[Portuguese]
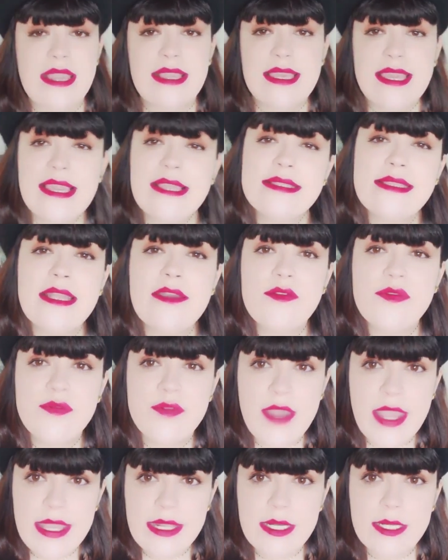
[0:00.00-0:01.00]

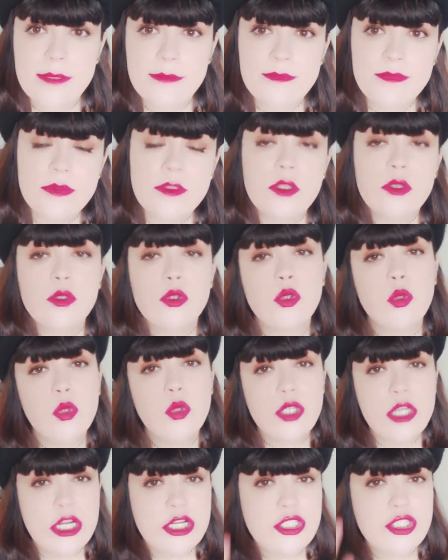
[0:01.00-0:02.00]
quinta-feira,
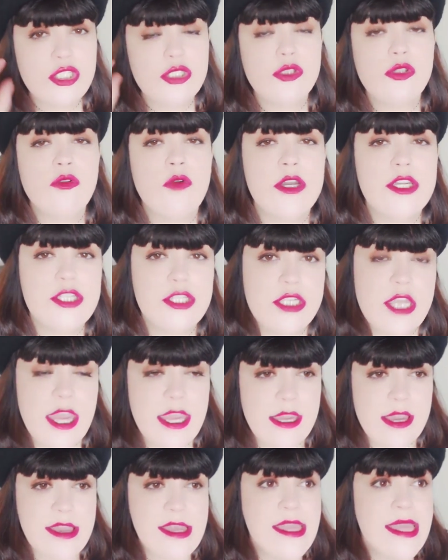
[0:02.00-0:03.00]
durante lua
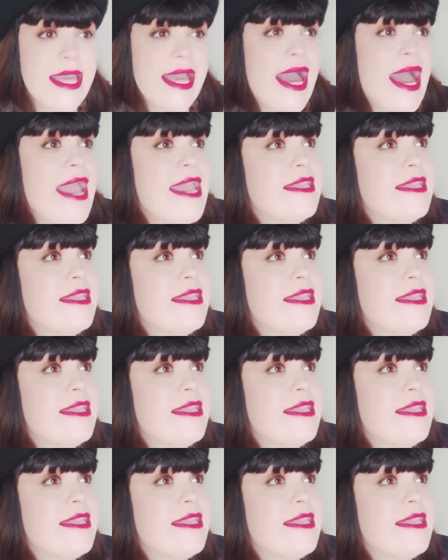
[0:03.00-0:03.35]
cheia. Ah,